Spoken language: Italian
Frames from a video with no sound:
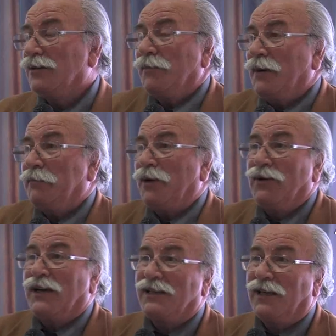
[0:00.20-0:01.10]
insomma per un
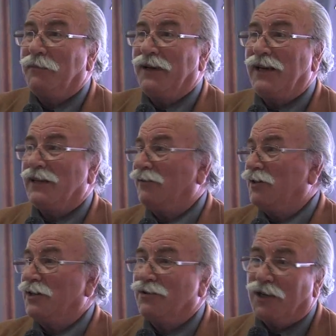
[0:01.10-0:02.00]
Castellammare,
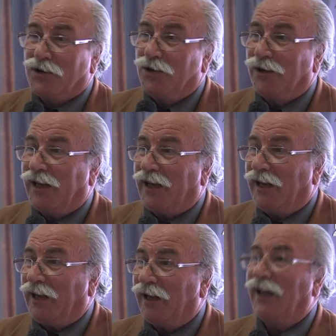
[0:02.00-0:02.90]
Vicenzo Ancona
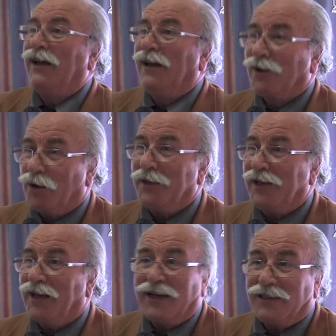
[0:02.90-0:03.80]
è come
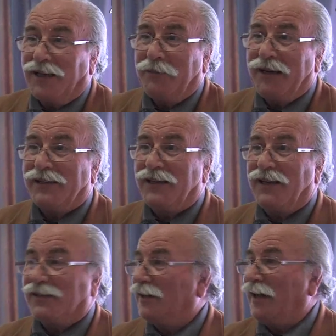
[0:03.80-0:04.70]
dire Castellammare stessa,